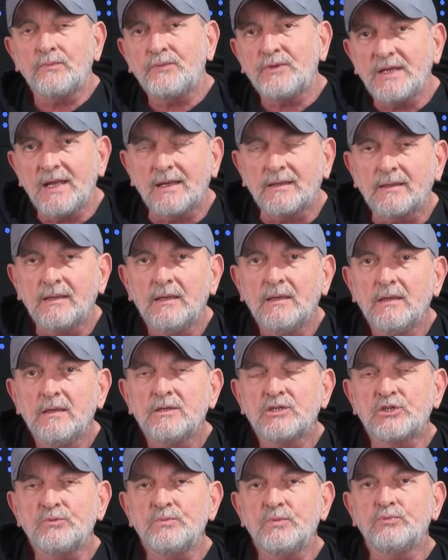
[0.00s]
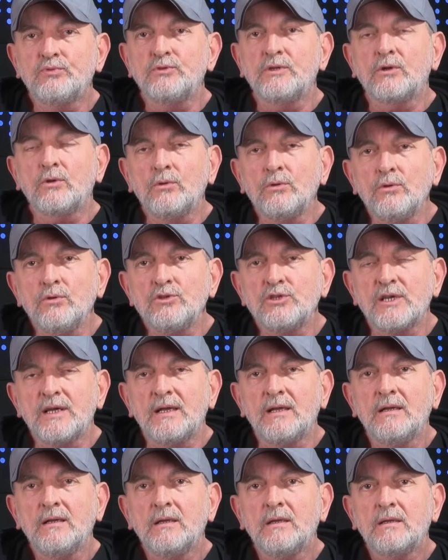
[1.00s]
filan. Şimdi bunlar
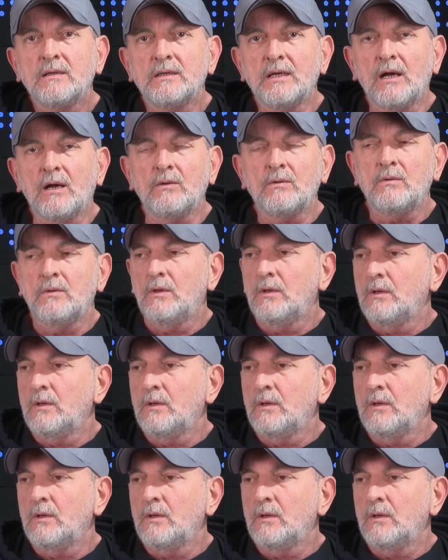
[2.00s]
olunca ya